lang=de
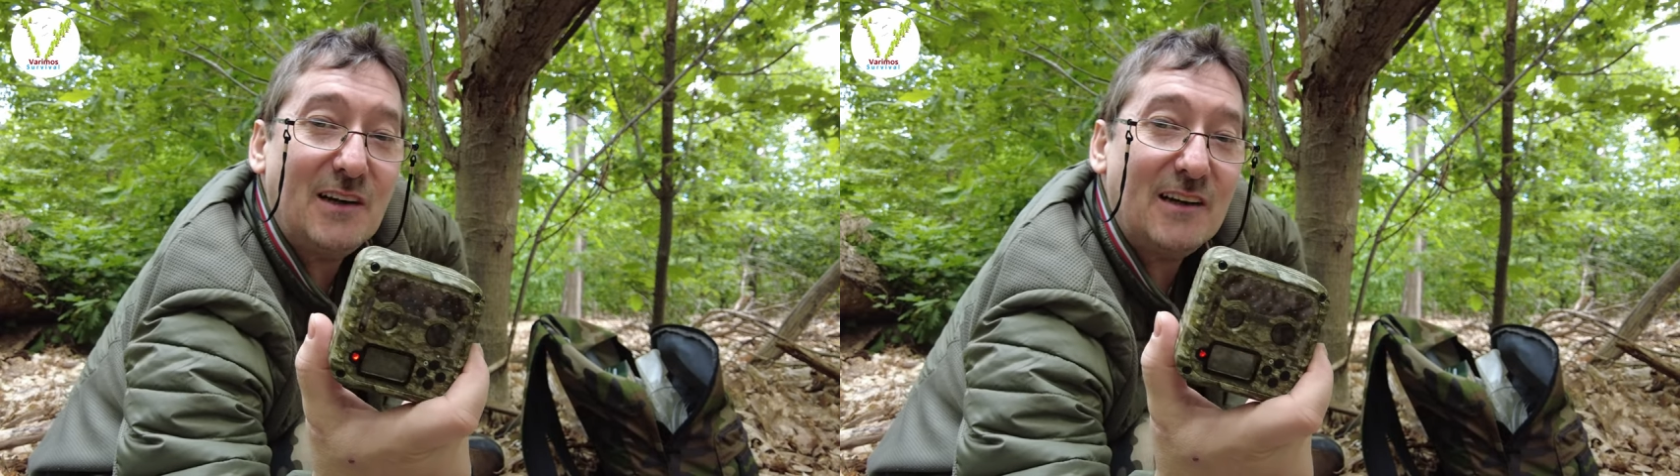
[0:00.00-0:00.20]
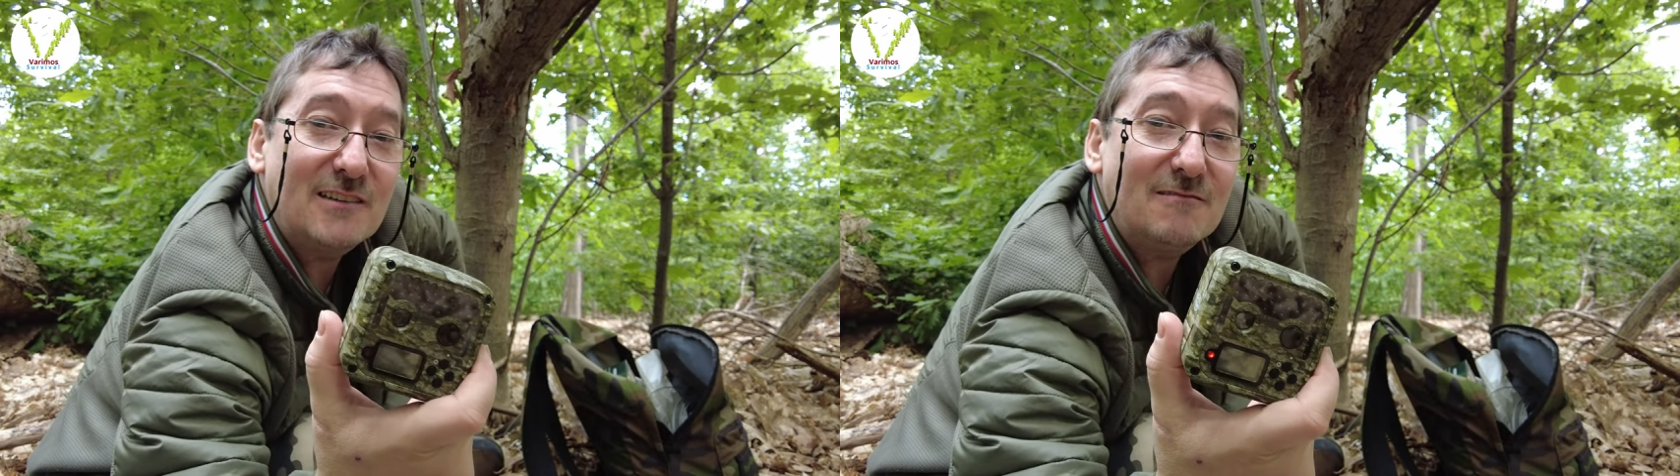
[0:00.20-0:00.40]

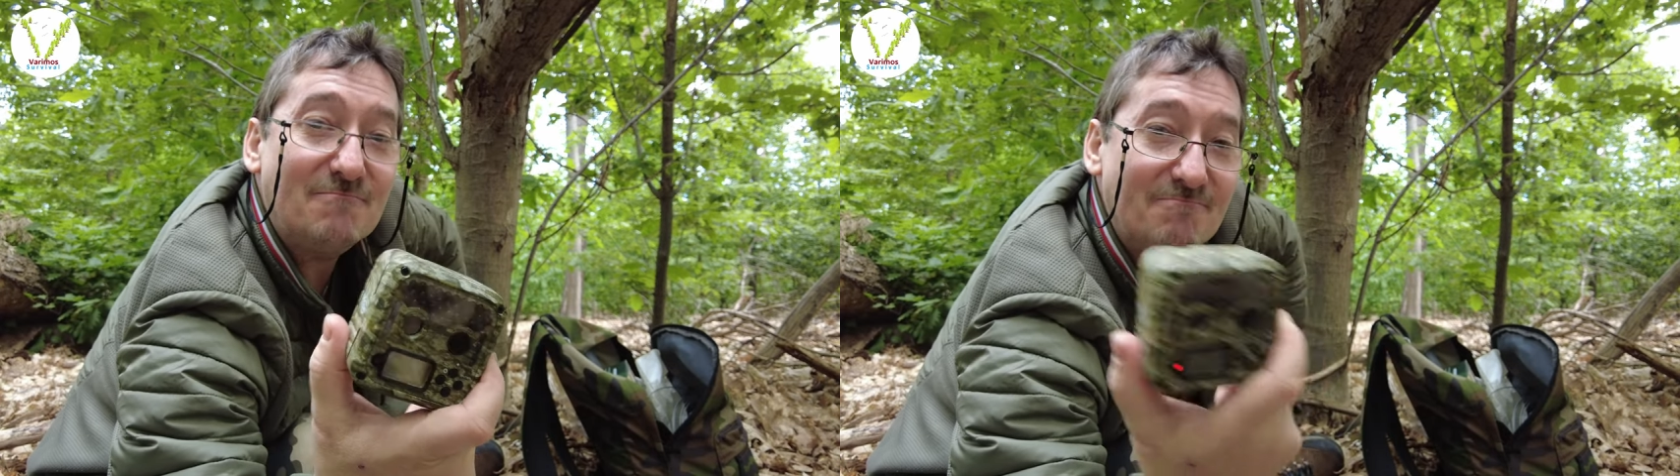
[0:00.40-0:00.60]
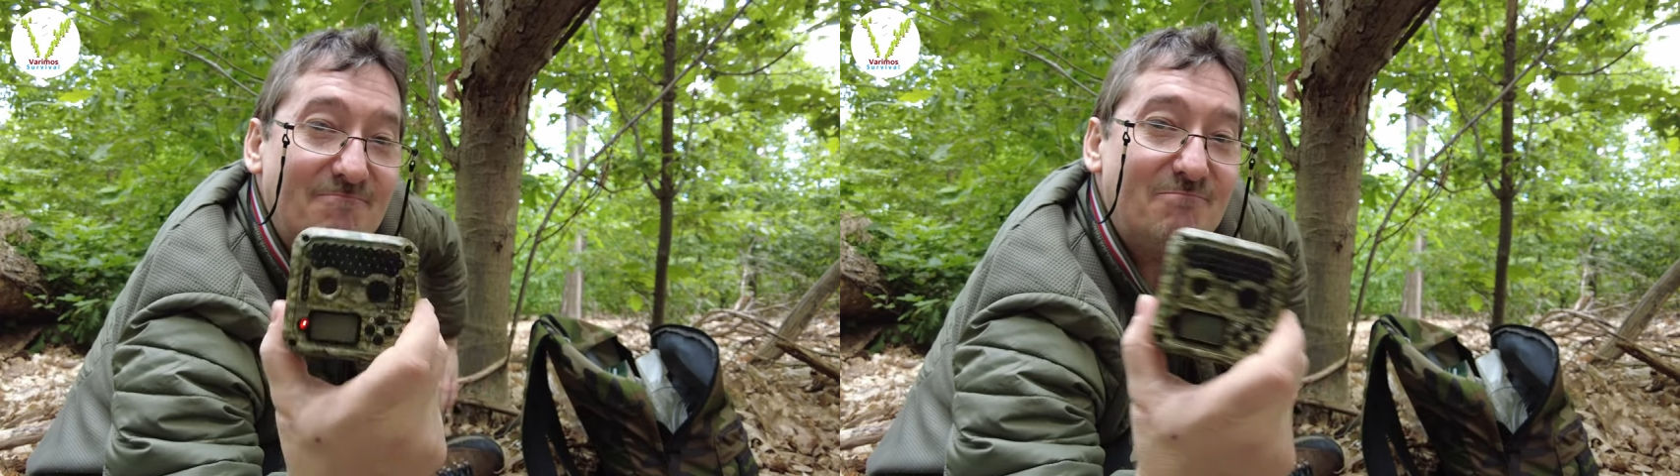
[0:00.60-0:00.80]
reichen.
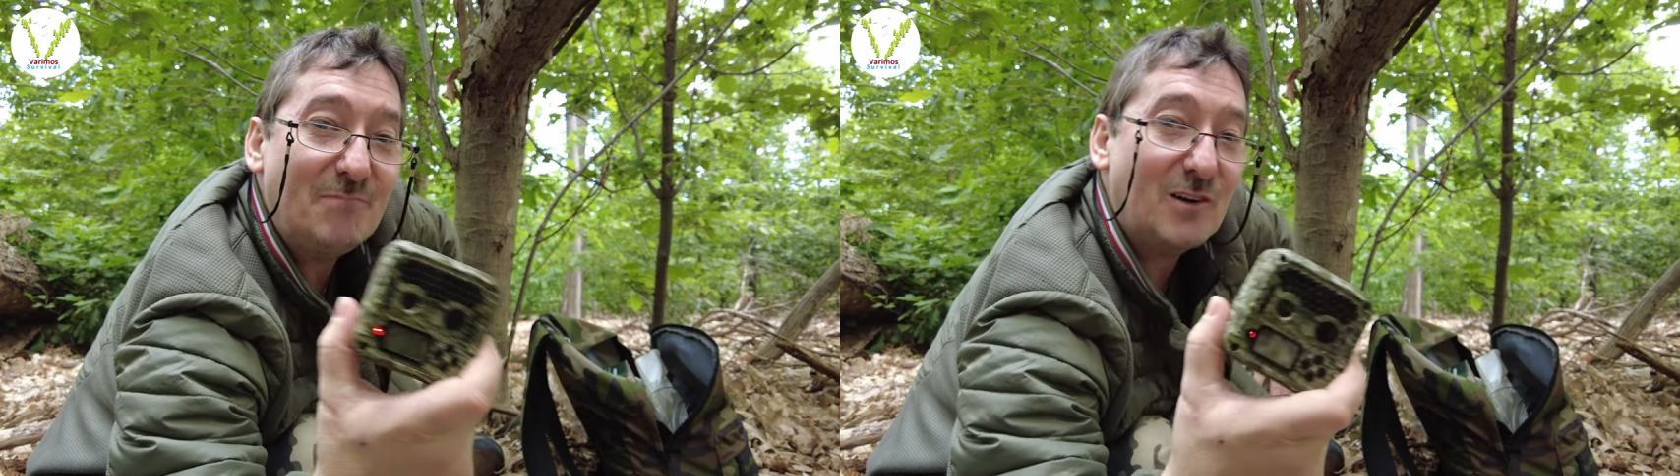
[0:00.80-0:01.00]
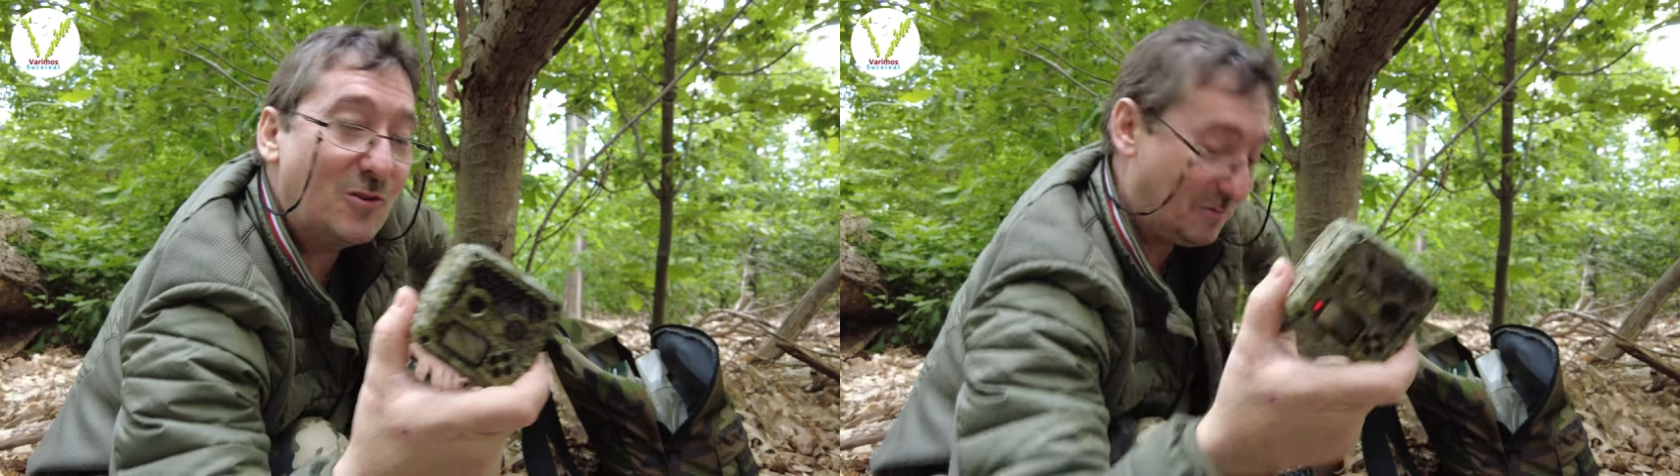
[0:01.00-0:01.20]

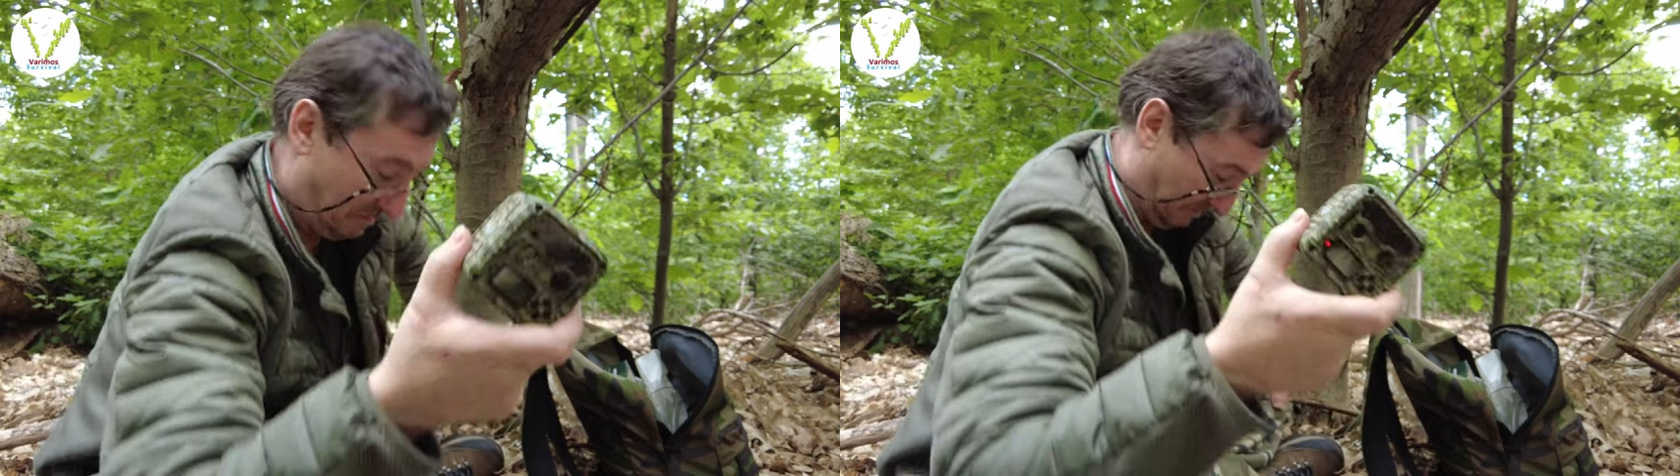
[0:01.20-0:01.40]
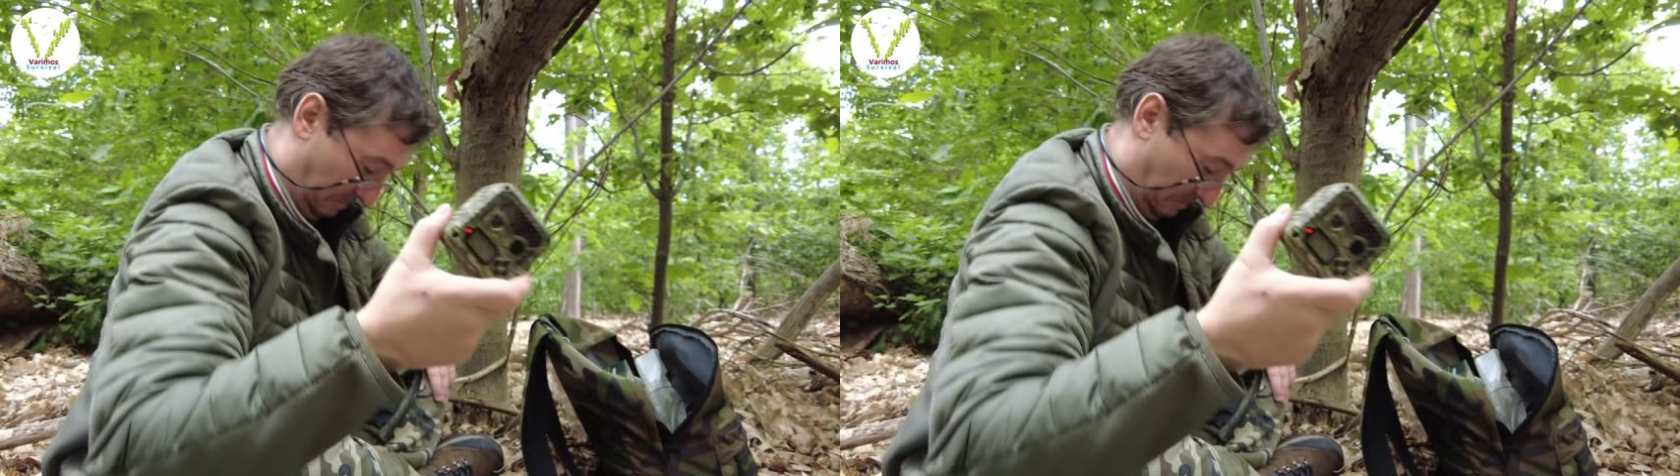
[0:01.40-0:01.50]
Mal gucken.